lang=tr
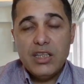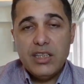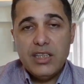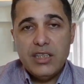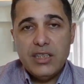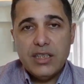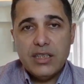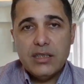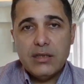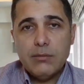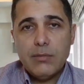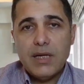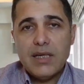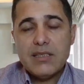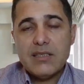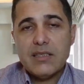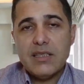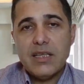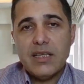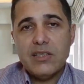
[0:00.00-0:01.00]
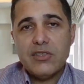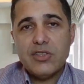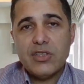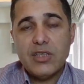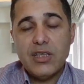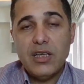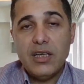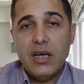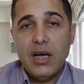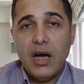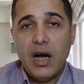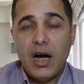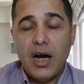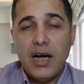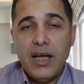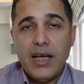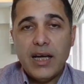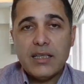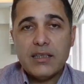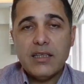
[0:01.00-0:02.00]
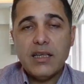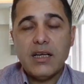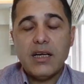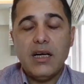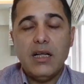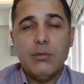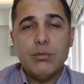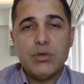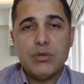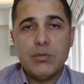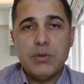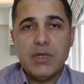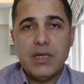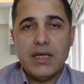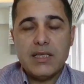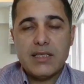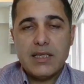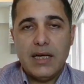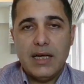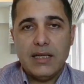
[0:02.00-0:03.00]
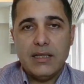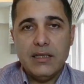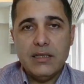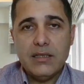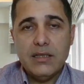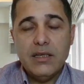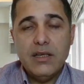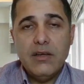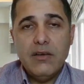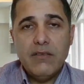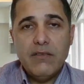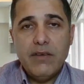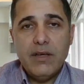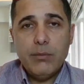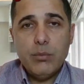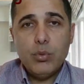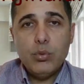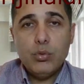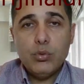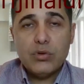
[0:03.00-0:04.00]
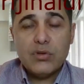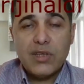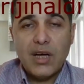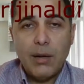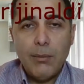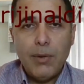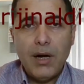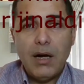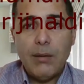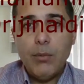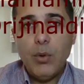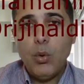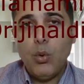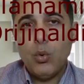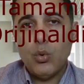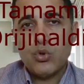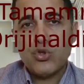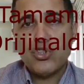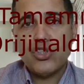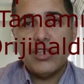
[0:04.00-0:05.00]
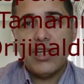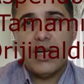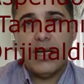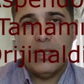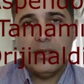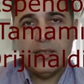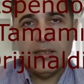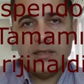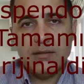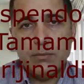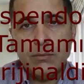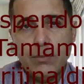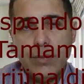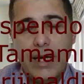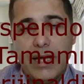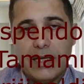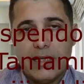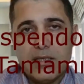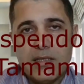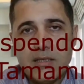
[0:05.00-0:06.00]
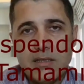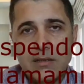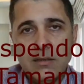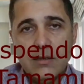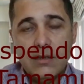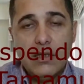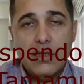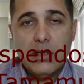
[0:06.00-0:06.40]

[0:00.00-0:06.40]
inanılmaz derecede ayakta kalmış bir eserdir ve bunun tamamı orijinaldir Belkıs'ın.